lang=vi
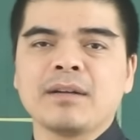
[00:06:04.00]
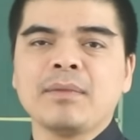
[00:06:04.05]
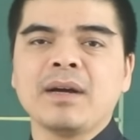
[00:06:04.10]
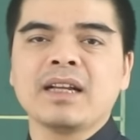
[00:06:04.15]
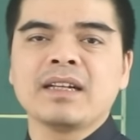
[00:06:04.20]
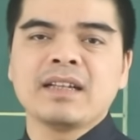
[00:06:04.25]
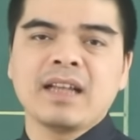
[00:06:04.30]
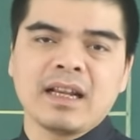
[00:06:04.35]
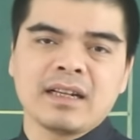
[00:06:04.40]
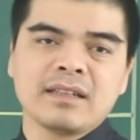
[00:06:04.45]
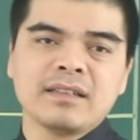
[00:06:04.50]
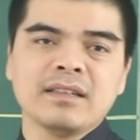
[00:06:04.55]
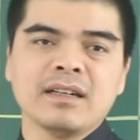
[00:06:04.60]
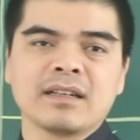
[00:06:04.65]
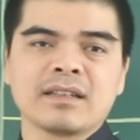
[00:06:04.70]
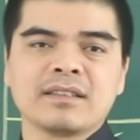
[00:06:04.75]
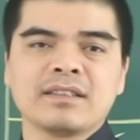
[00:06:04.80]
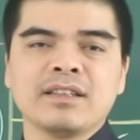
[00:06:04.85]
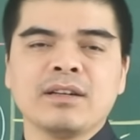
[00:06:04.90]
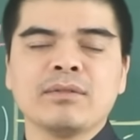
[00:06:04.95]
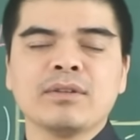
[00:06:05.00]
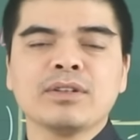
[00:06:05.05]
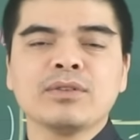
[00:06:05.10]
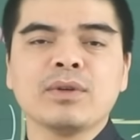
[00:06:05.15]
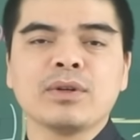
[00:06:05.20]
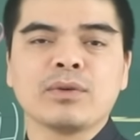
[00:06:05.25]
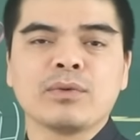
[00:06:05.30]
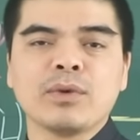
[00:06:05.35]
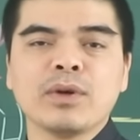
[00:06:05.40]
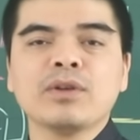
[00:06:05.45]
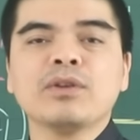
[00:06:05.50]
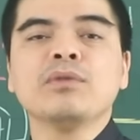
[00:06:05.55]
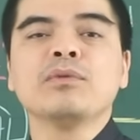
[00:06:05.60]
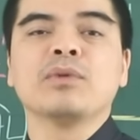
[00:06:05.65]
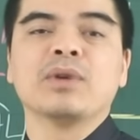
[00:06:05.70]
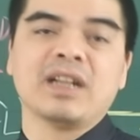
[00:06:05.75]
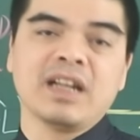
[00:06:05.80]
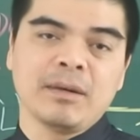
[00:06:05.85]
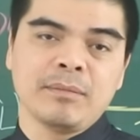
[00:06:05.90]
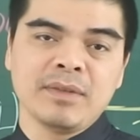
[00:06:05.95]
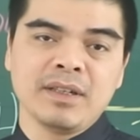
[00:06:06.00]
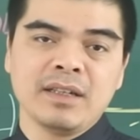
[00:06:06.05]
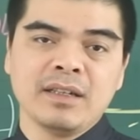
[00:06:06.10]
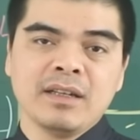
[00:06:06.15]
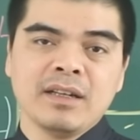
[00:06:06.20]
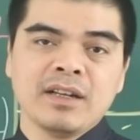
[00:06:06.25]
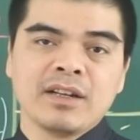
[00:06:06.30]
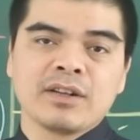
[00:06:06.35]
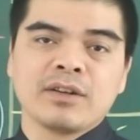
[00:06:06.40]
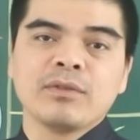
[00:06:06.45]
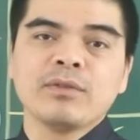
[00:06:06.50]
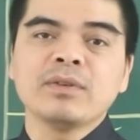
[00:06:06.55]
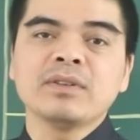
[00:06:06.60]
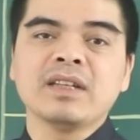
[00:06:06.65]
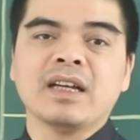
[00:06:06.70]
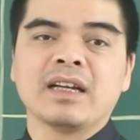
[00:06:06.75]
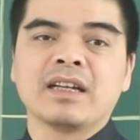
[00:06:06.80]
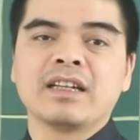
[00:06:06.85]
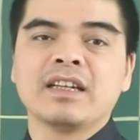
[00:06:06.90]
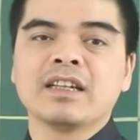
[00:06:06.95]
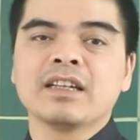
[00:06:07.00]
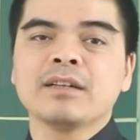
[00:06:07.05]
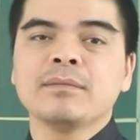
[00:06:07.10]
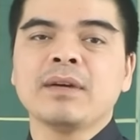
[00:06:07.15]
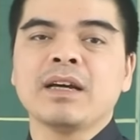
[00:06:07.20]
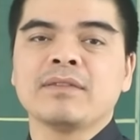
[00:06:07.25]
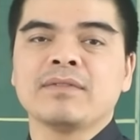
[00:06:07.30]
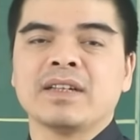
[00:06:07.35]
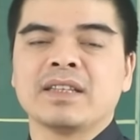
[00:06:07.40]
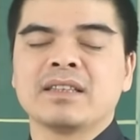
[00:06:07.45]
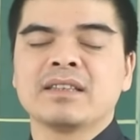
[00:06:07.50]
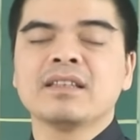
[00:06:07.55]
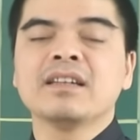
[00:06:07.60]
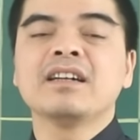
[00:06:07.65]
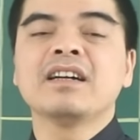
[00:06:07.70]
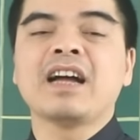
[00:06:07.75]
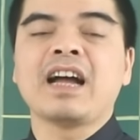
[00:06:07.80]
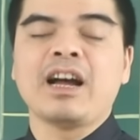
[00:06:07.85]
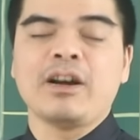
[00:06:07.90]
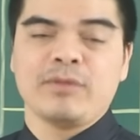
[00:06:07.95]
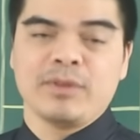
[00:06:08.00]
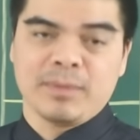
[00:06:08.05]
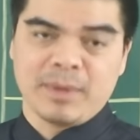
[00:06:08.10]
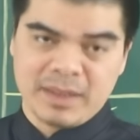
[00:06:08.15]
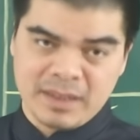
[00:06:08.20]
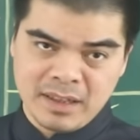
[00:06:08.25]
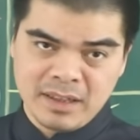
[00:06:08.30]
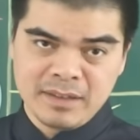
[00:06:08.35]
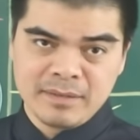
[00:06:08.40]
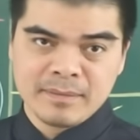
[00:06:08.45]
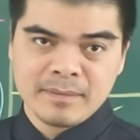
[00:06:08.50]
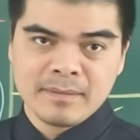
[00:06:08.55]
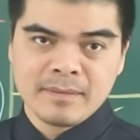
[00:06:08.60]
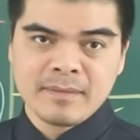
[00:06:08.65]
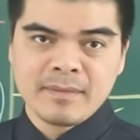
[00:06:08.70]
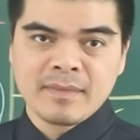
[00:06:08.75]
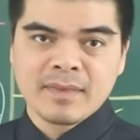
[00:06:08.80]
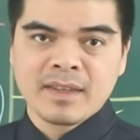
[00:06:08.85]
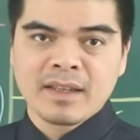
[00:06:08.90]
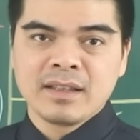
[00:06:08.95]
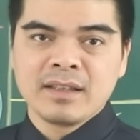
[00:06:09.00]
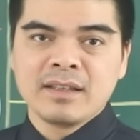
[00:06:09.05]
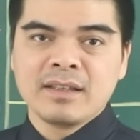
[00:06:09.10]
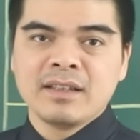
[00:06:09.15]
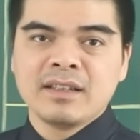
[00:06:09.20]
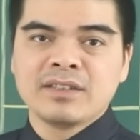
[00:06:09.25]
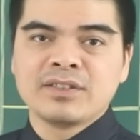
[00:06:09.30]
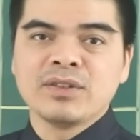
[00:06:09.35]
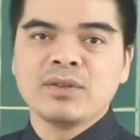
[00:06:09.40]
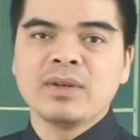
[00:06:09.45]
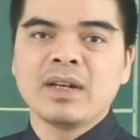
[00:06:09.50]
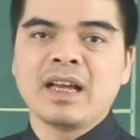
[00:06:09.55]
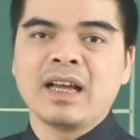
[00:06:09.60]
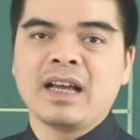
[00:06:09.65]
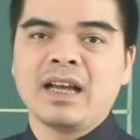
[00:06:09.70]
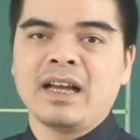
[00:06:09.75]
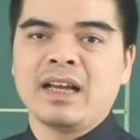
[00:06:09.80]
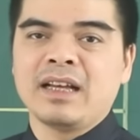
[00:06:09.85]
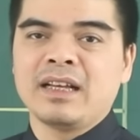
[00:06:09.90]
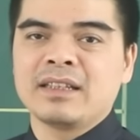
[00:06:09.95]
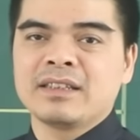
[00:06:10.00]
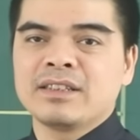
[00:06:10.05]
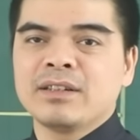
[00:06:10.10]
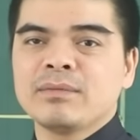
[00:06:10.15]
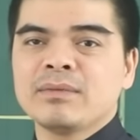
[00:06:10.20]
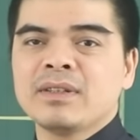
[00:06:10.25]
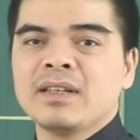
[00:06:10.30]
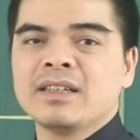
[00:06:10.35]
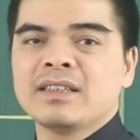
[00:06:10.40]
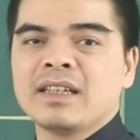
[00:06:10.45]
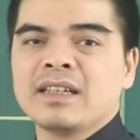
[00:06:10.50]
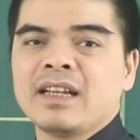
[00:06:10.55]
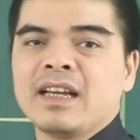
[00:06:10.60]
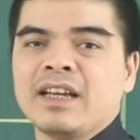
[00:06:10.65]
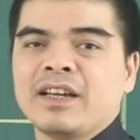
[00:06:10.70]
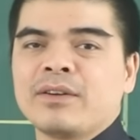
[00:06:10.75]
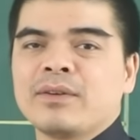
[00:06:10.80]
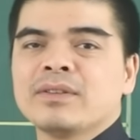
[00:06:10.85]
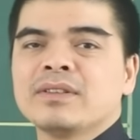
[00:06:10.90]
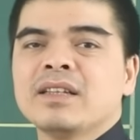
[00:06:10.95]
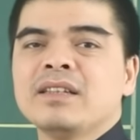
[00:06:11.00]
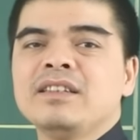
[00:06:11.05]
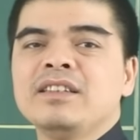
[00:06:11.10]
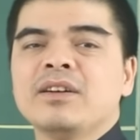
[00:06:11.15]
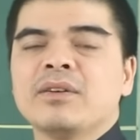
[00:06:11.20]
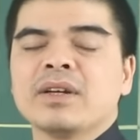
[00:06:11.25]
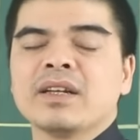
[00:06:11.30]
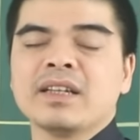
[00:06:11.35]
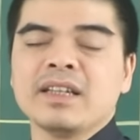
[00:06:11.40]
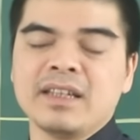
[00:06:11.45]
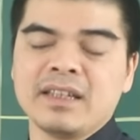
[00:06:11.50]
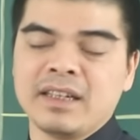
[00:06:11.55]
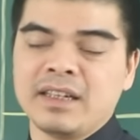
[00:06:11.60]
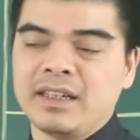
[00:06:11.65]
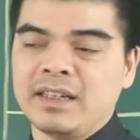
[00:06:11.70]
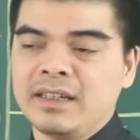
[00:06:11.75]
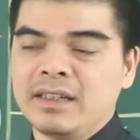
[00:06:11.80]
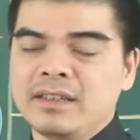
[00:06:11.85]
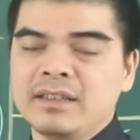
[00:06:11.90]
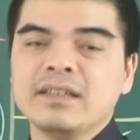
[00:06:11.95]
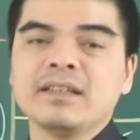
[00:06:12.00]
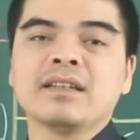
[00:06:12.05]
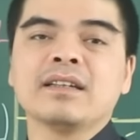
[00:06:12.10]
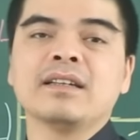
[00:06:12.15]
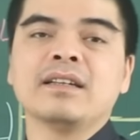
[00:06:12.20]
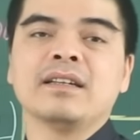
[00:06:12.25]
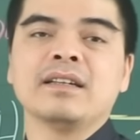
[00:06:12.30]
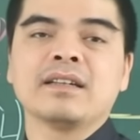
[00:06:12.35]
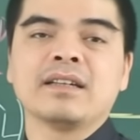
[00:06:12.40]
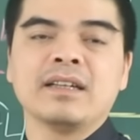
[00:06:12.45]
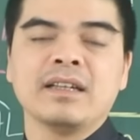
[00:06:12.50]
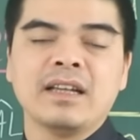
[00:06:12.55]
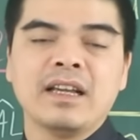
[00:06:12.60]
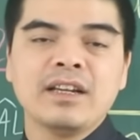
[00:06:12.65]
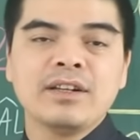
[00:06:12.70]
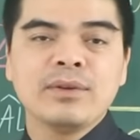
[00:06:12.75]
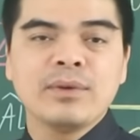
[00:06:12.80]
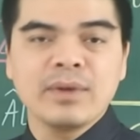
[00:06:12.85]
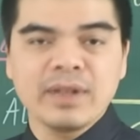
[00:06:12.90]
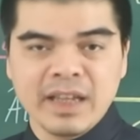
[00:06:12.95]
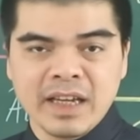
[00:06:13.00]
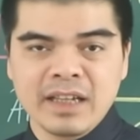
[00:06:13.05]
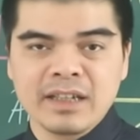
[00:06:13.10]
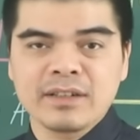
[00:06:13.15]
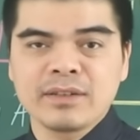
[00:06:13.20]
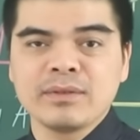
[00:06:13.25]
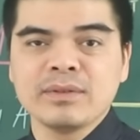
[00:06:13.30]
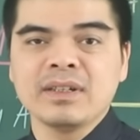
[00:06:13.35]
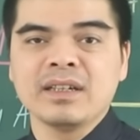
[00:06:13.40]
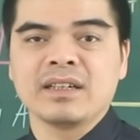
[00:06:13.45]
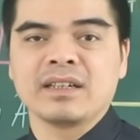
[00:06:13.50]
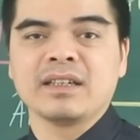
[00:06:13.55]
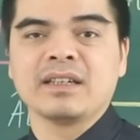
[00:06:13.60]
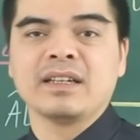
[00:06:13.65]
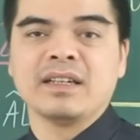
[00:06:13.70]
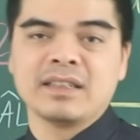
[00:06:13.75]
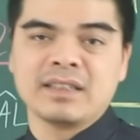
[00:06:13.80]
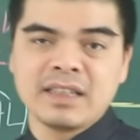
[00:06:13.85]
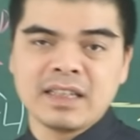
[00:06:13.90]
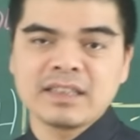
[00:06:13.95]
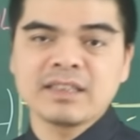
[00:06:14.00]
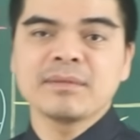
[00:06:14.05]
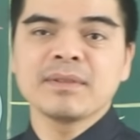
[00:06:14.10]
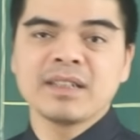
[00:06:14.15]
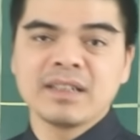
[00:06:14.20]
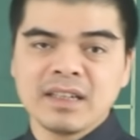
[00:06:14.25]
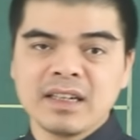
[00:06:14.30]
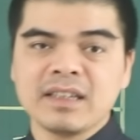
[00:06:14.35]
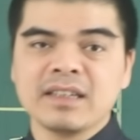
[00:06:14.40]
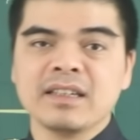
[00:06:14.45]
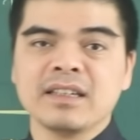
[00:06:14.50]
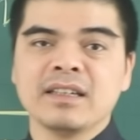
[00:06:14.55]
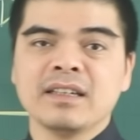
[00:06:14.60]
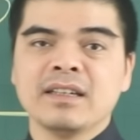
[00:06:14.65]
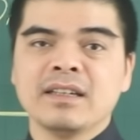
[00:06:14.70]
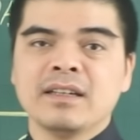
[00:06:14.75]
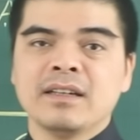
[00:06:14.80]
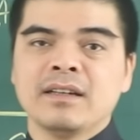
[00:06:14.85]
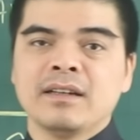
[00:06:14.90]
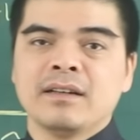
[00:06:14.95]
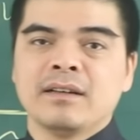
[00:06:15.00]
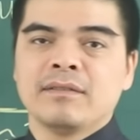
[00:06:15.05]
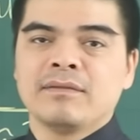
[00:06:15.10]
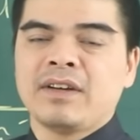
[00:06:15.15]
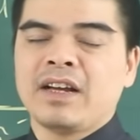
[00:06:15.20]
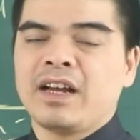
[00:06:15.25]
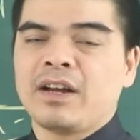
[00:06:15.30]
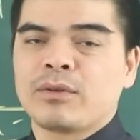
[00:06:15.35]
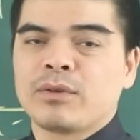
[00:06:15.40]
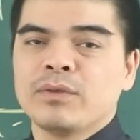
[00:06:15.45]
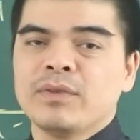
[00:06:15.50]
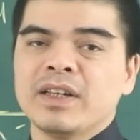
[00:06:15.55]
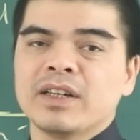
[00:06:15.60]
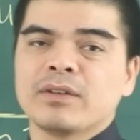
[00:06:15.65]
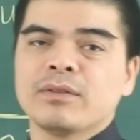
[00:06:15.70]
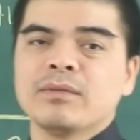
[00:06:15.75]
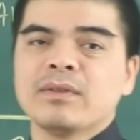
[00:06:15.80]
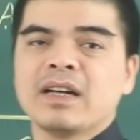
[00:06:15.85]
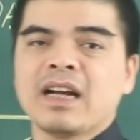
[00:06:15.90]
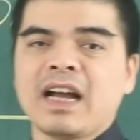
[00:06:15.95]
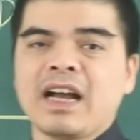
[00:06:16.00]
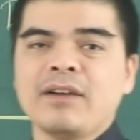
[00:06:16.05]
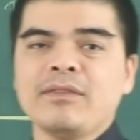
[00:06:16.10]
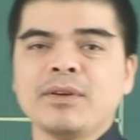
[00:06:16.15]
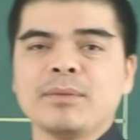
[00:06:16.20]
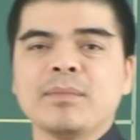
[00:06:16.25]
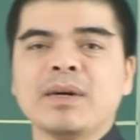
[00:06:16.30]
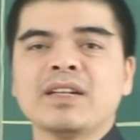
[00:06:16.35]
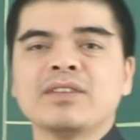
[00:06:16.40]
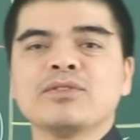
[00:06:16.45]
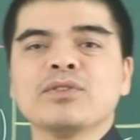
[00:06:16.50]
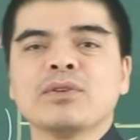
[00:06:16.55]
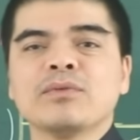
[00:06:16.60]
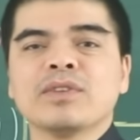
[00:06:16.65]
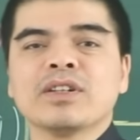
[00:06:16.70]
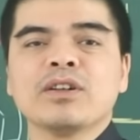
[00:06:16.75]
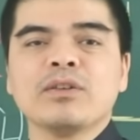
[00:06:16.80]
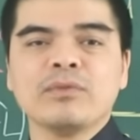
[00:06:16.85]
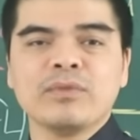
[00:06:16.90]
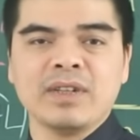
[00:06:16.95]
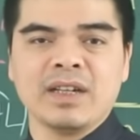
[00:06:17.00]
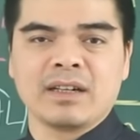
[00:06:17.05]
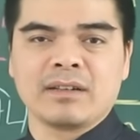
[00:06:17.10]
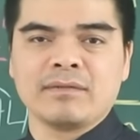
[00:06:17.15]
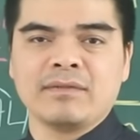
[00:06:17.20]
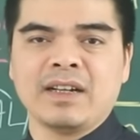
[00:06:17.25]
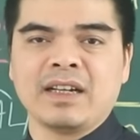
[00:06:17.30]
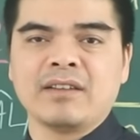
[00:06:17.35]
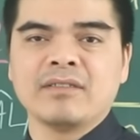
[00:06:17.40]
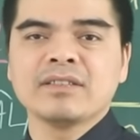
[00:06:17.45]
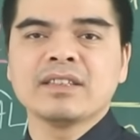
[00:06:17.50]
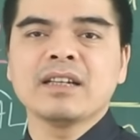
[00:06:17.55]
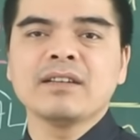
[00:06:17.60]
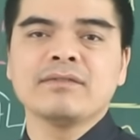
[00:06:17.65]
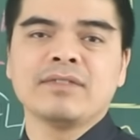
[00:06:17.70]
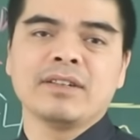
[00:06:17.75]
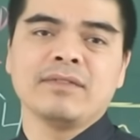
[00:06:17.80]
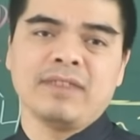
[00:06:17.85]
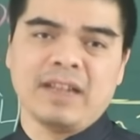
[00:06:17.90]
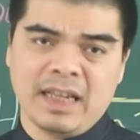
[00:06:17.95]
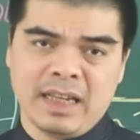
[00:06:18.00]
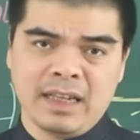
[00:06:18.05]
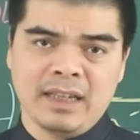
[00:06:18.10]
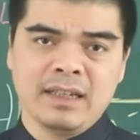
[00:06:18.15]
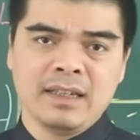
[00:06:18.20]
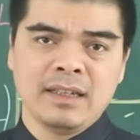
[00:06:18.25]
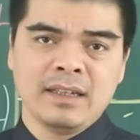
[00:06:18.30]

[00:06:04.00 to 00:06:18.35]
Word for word: các bạn đạt được trong cái tuần cuối cùng của năm ấy cũng có thể khiến các bạn phải tự hào về bản thân. Dù là trong thời gian này có rất nhiều cái kỳ nghỉ như kỳ nghỉ lễ Noel cũng như là kỳ nghỉ Tết sắp đến đây ấy, và quý vị cũng khá phải bận rộn với công việc và cũng rất là vất vả.